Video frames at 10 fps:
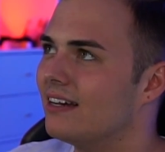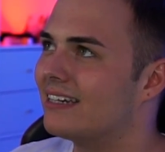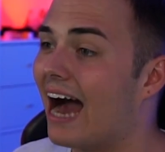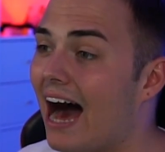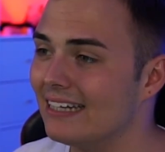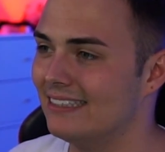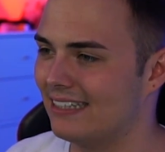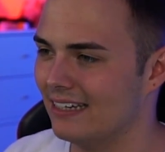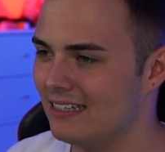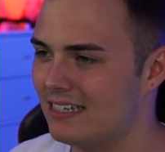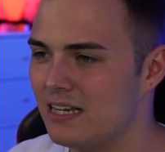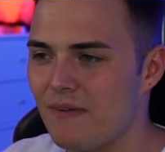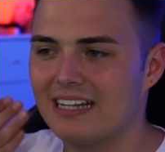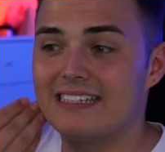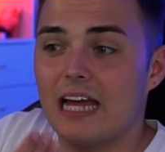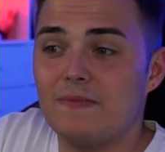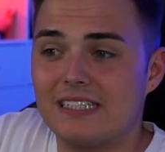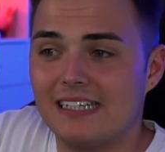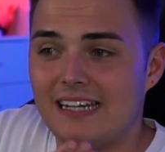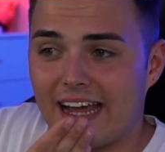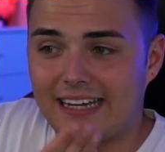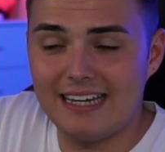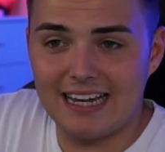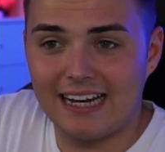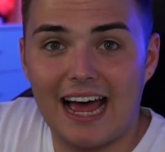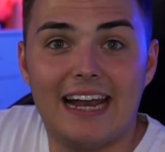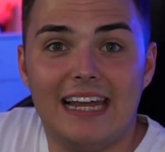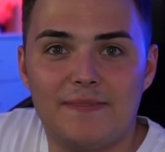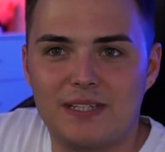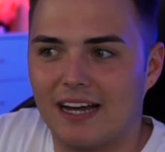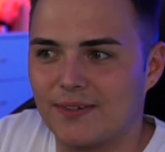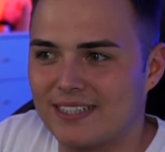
Karten sind, die man selbst in der Kindheit erlebt hat.